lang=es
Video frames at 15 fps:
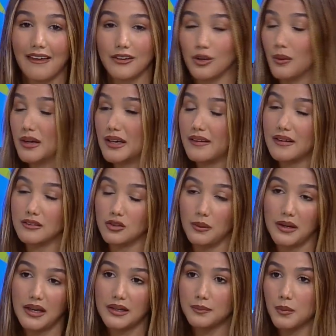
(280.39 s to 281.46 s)
Yo venía, de, yo
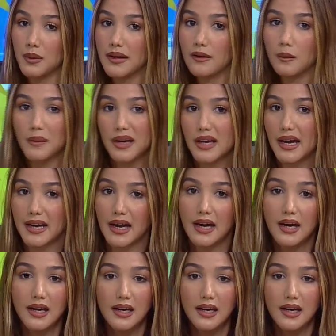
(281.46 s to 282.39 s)
venía a República Dominicana